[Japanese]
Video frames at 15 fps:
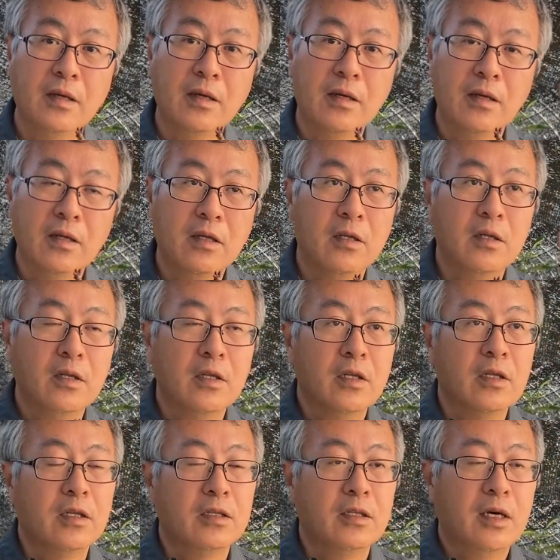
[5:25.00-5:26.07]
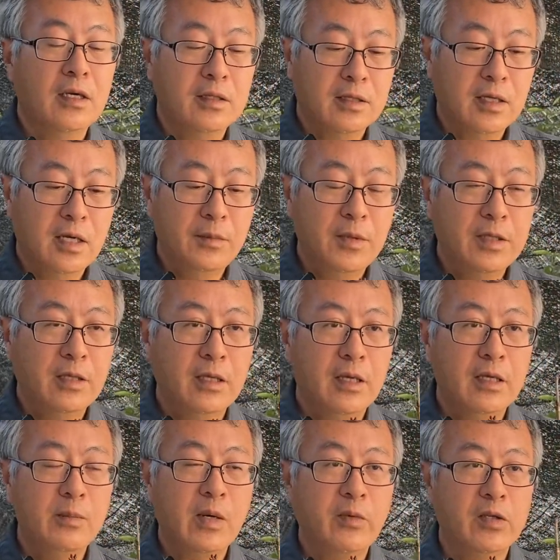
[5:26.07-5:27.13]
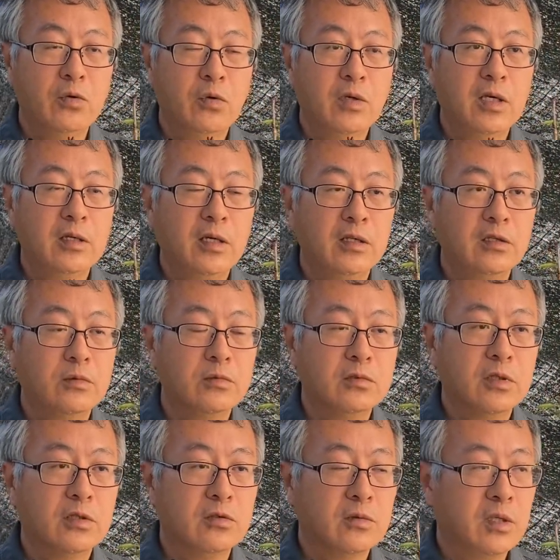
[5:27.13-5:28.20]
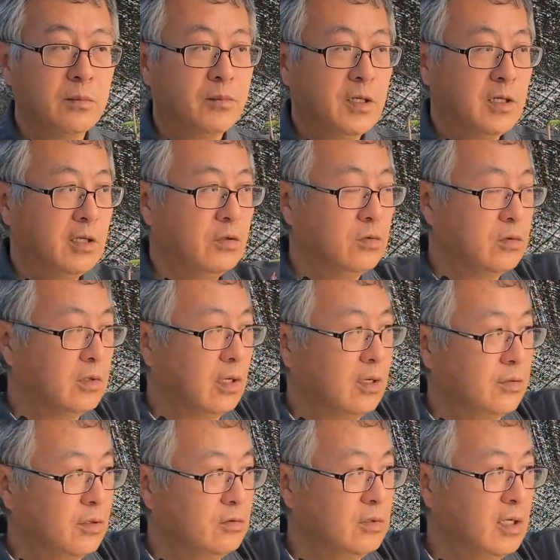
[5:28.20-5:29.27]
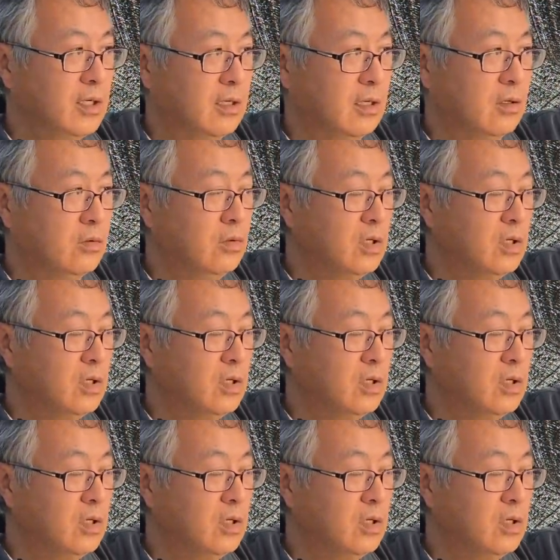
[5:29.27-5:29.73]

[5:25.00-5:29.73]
で大きくなるんですか大体見て今まで大きいなと思ったのはやっぱり人の高さぐらい